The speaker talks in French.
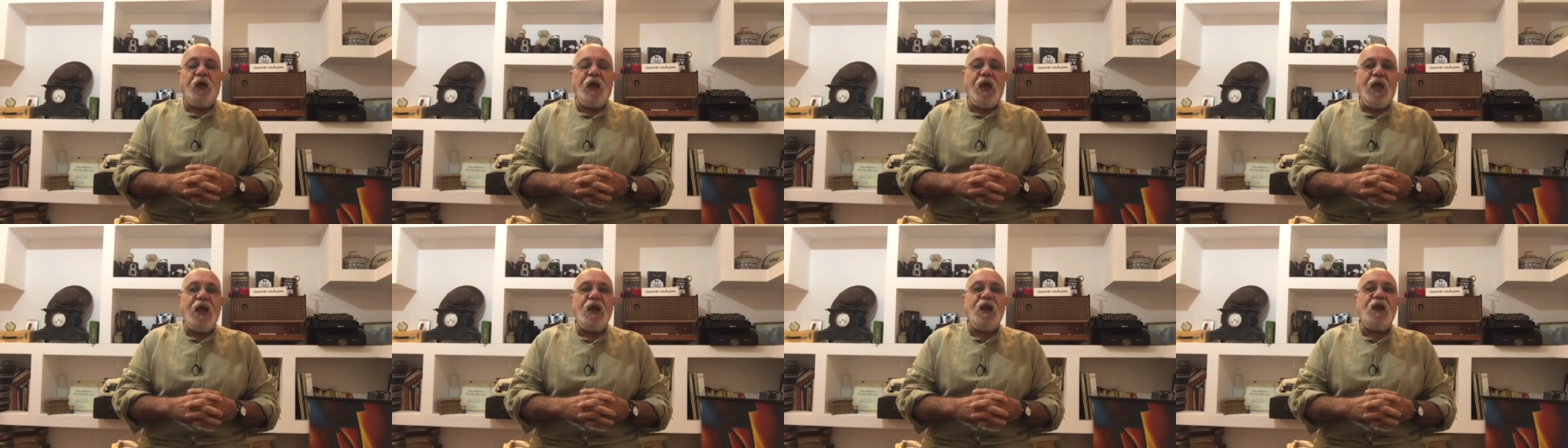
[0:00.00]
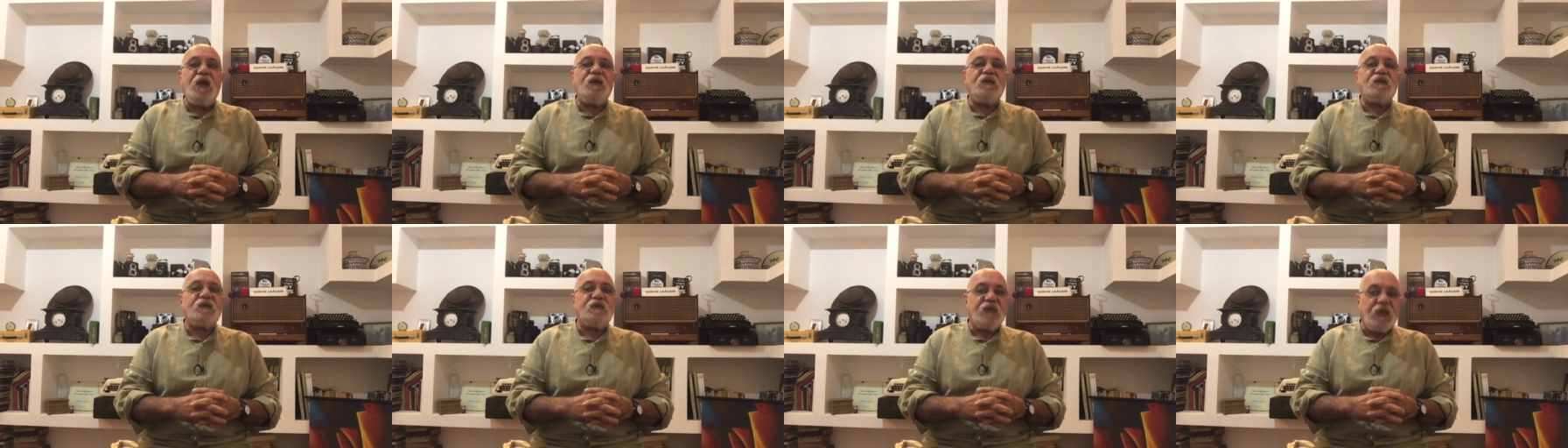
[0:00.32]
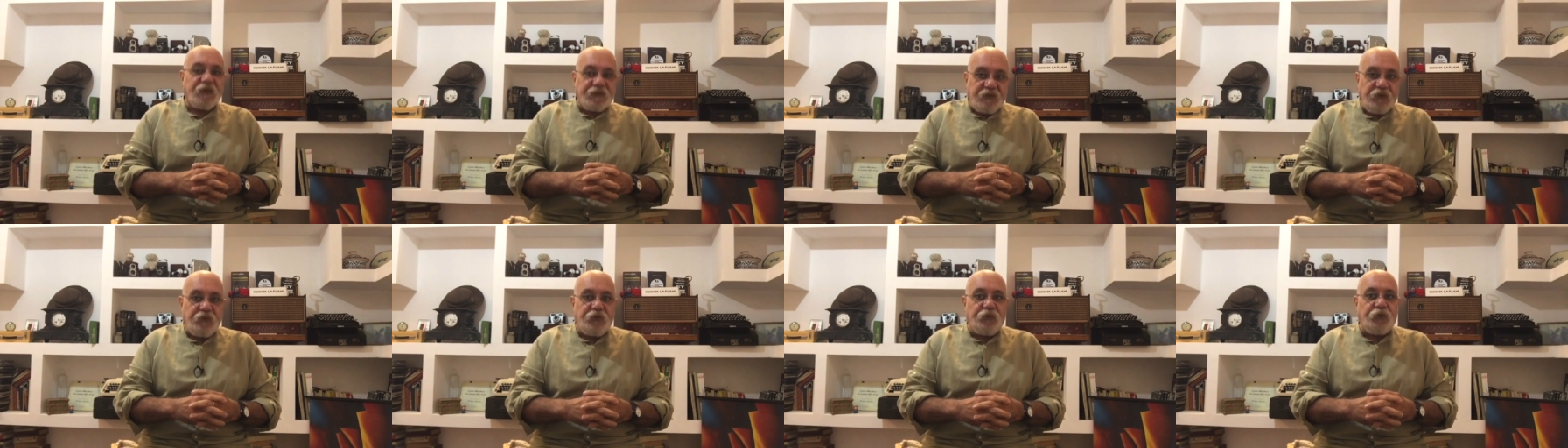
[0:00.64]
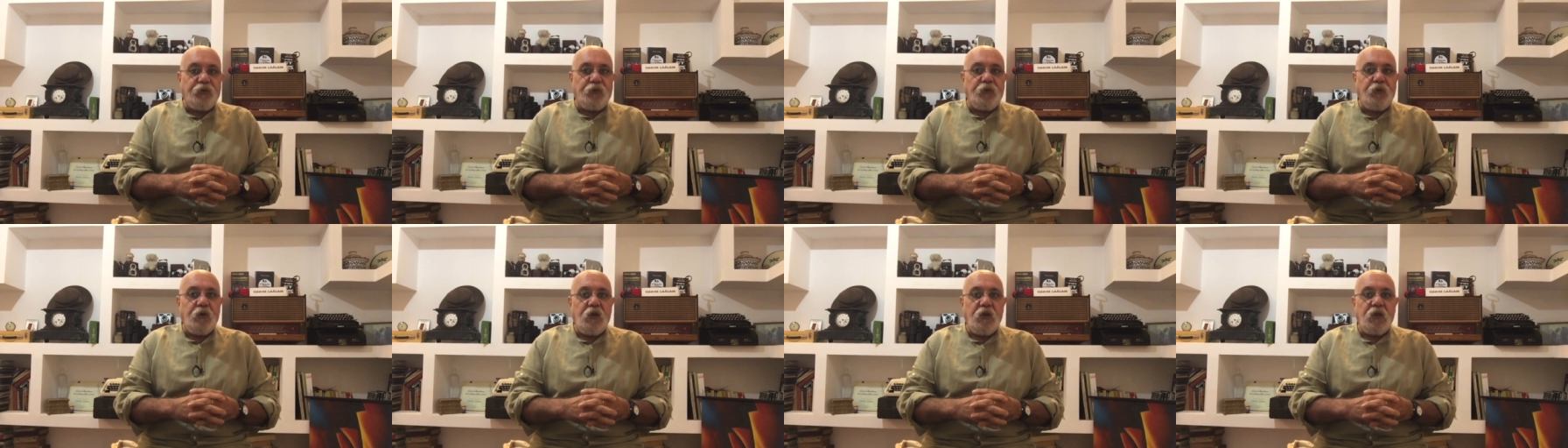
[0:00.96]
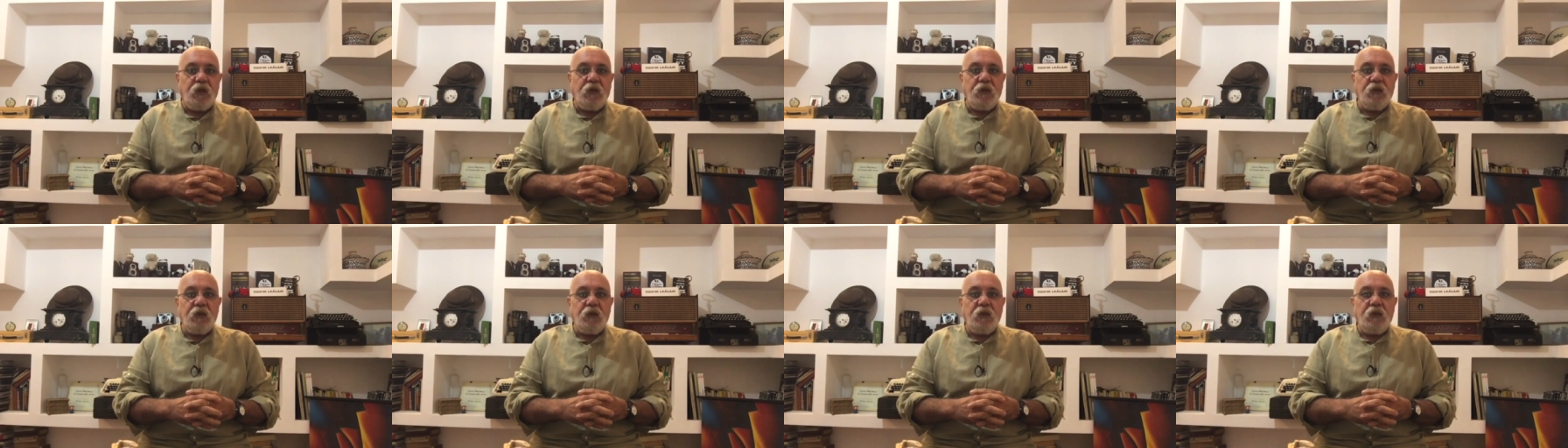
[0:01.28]
Elle
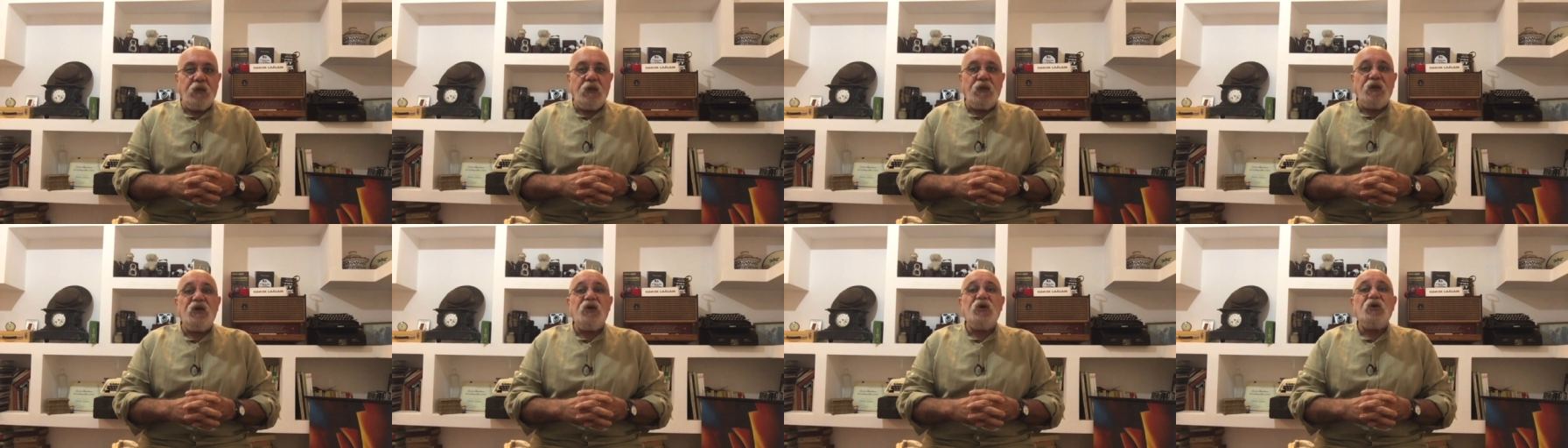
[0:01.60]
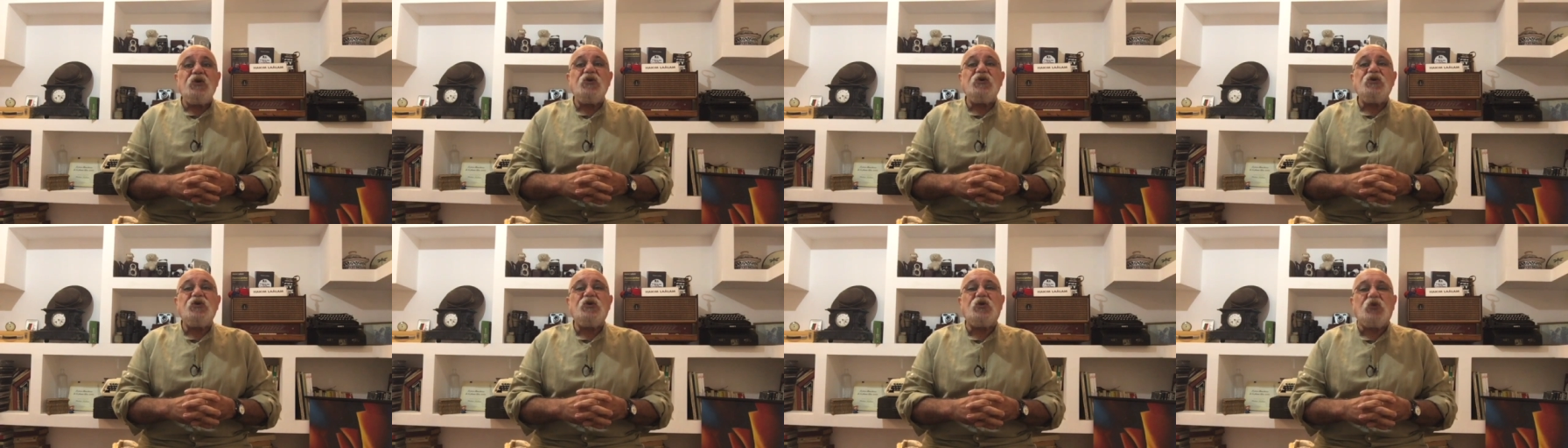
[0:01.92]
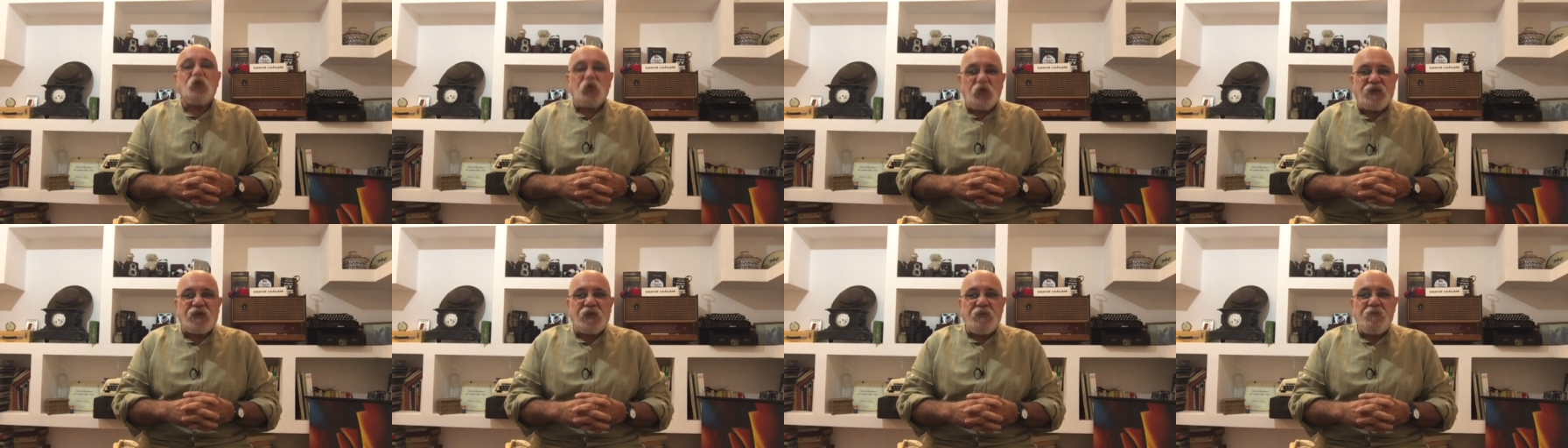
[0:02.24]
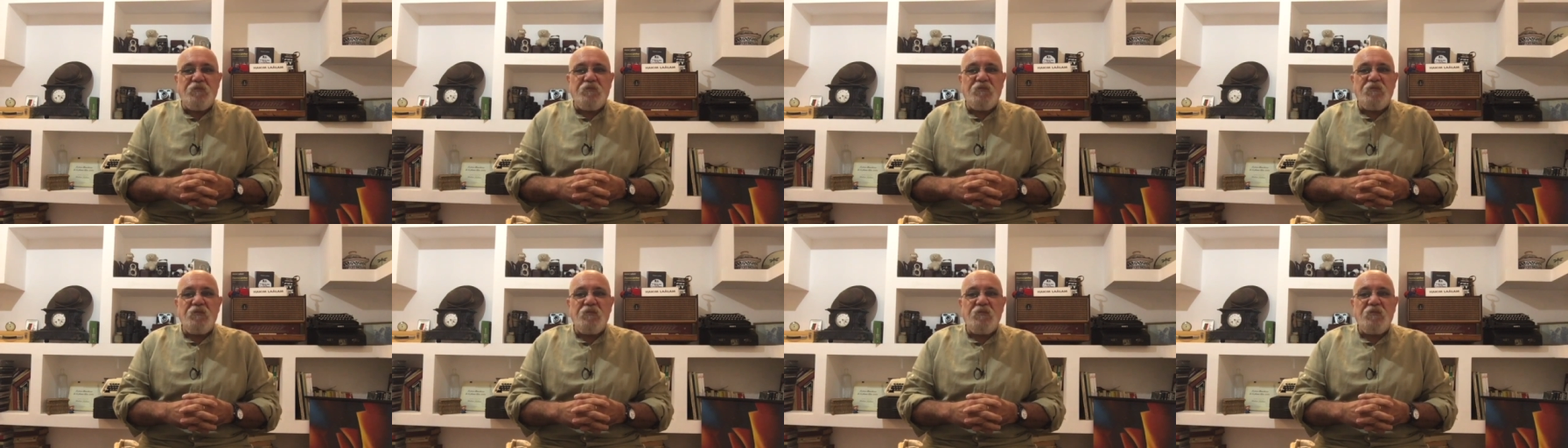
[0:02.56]
s'intitule Soussen,